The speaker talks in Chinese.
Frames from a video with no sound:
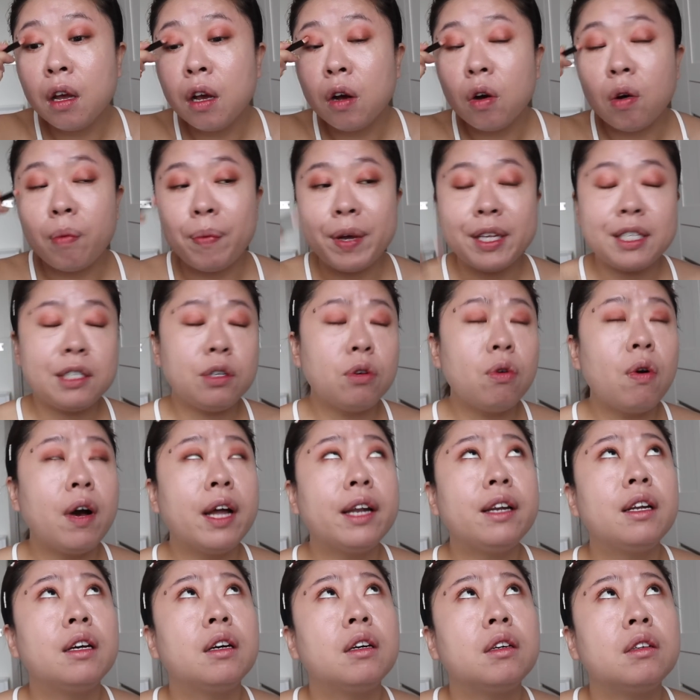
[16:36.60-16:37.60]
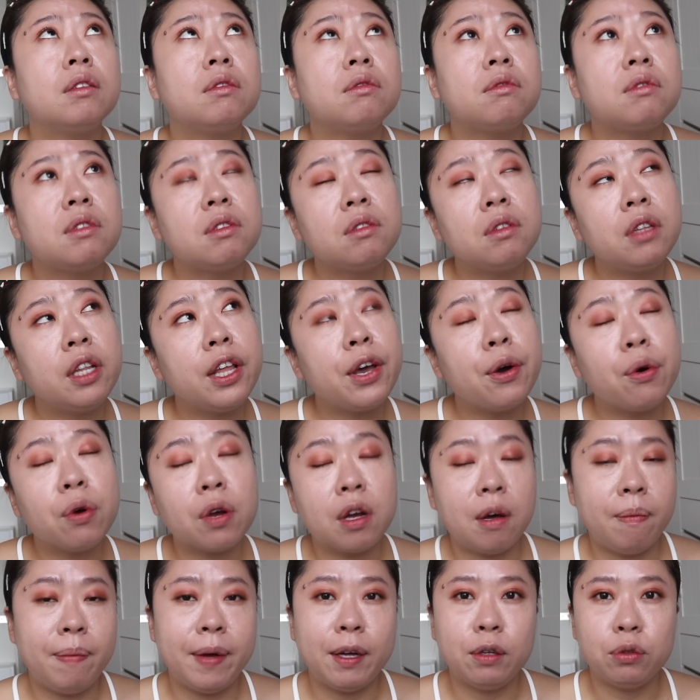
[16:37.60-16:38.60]
我们已经换了六
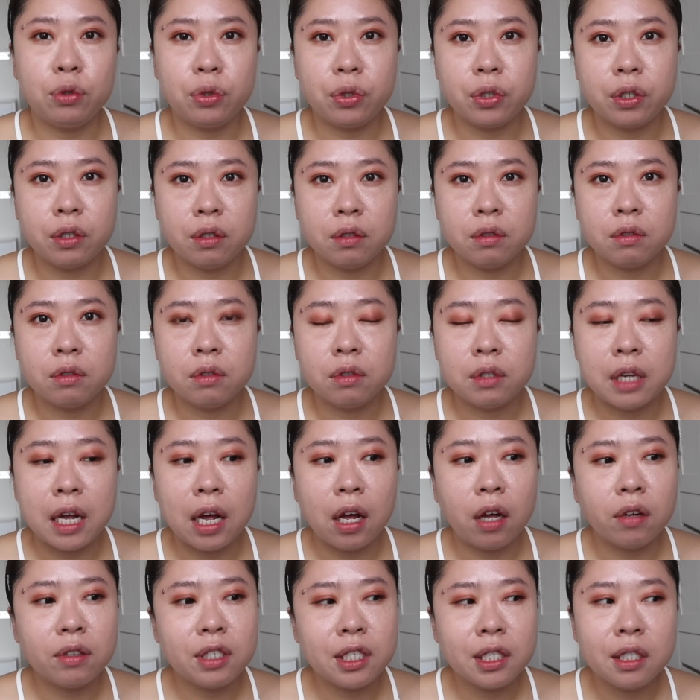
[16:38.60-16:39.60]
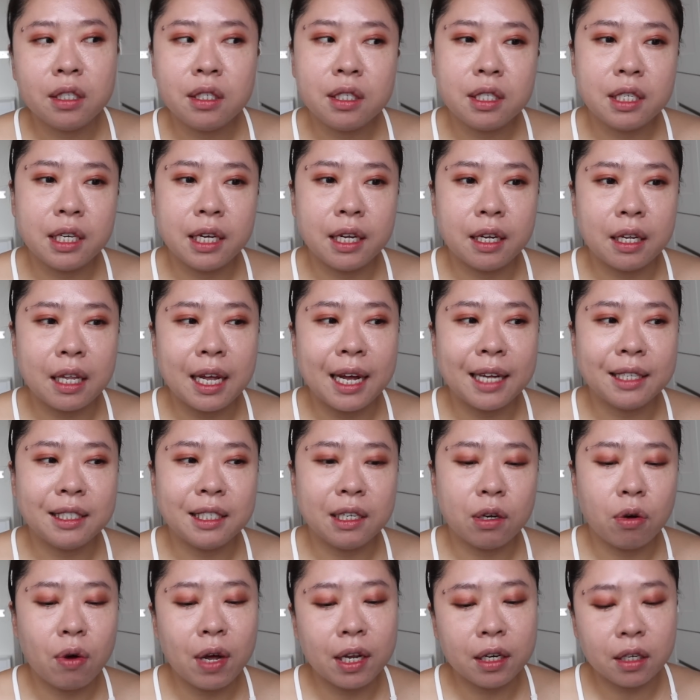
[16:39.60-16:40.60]
个保全了，然后清洁大
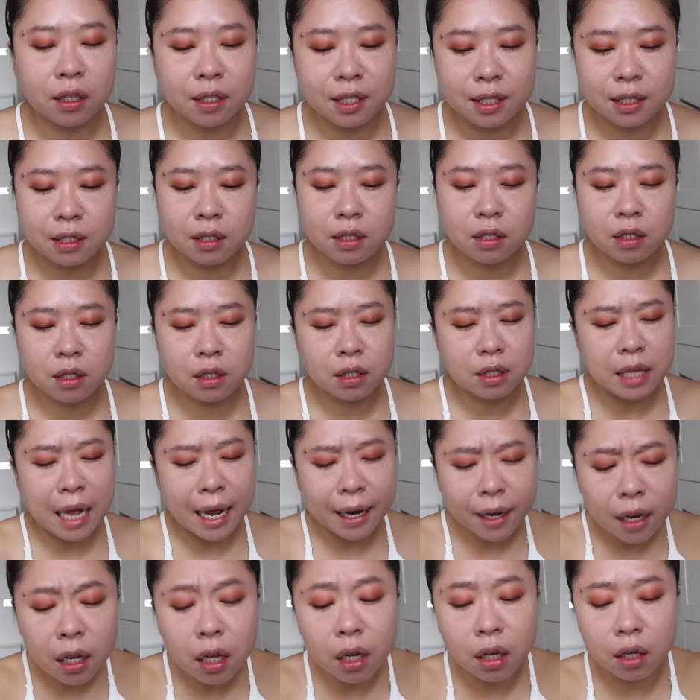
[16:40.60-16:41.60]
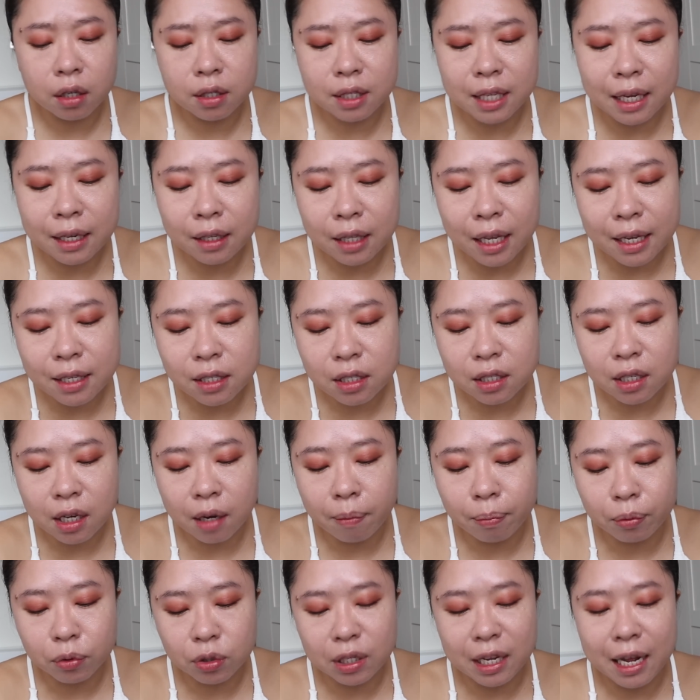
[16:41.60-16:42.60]
姐换了三个三，但是这
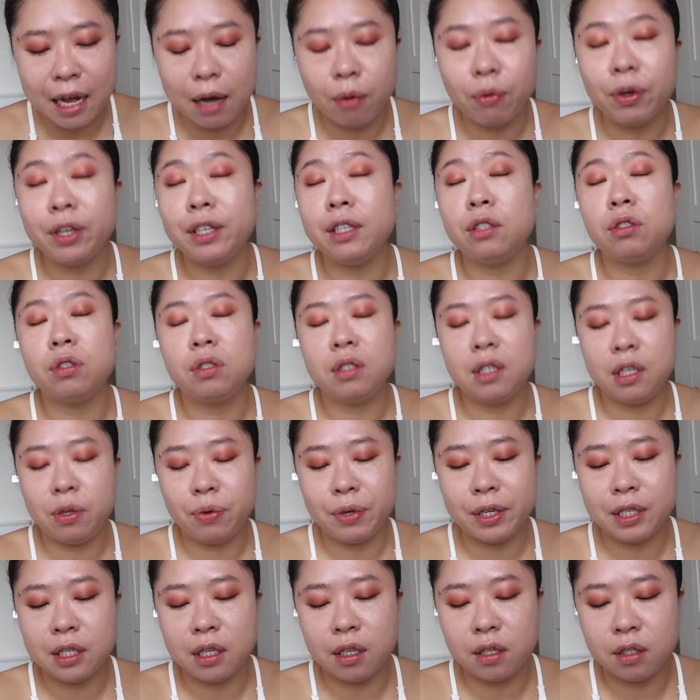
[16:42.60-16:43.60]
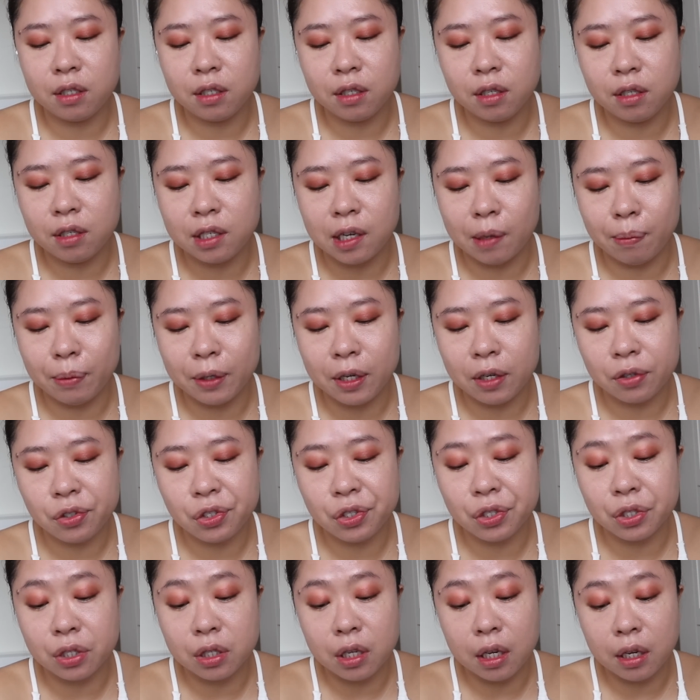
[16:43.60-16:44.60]
个不是他的问题，就是因为真的是找不到
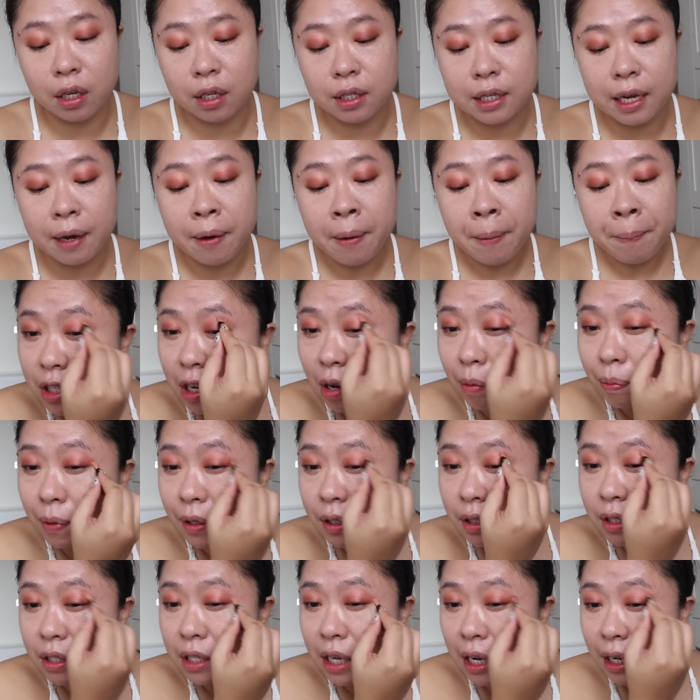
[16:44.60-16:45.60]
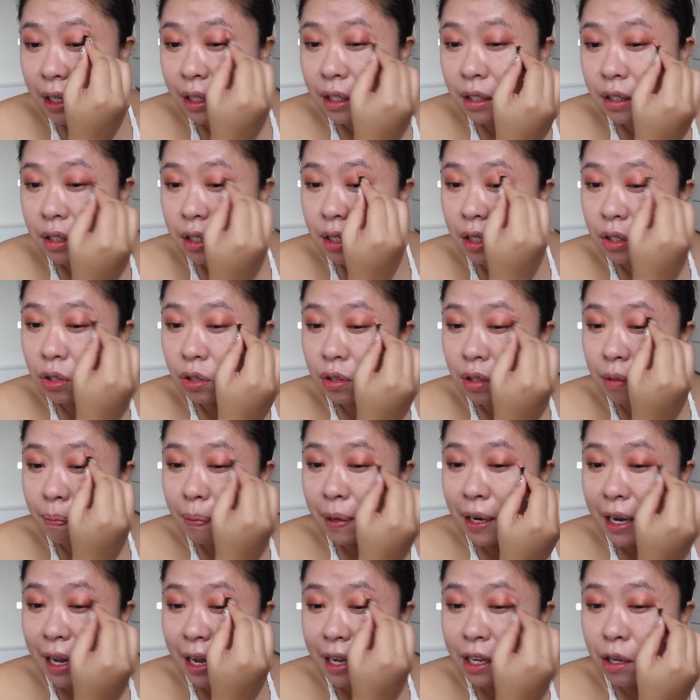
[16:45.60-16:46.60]
适任的这样，像我们上一届就是
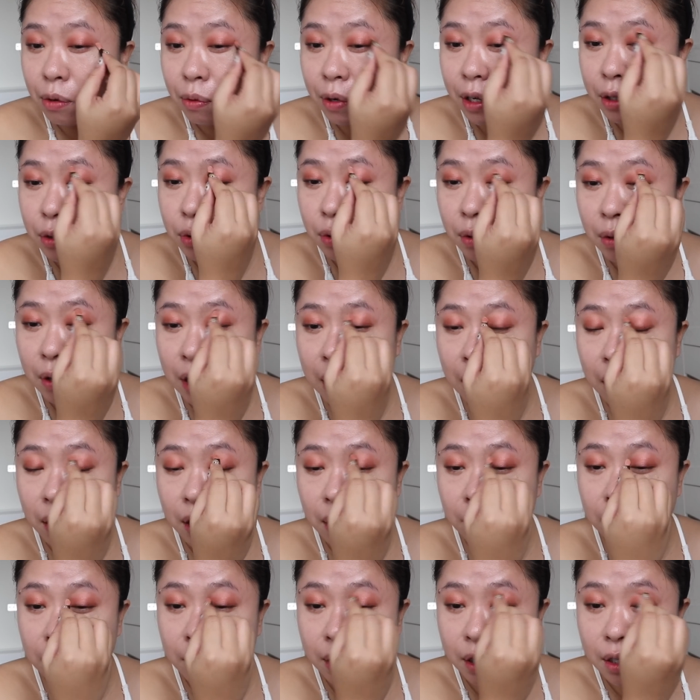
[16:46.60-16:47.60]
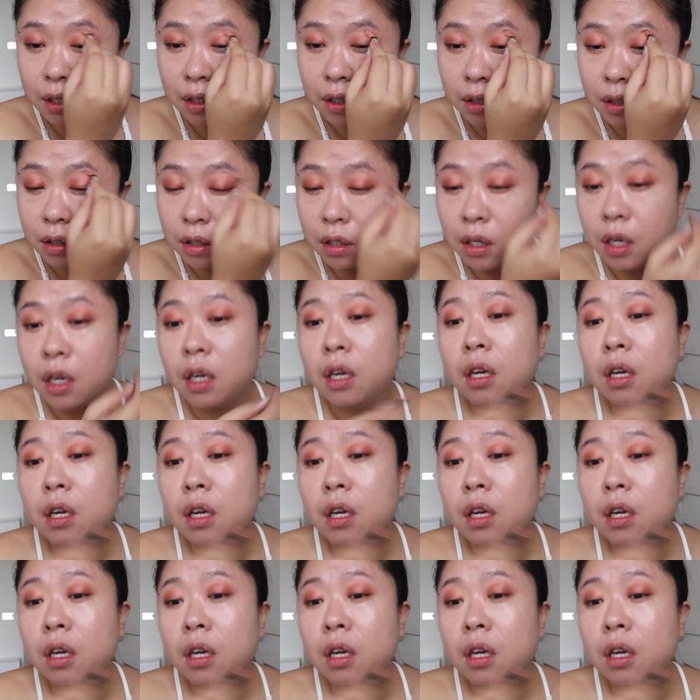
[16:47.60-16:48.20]
本来以为做好好的一个。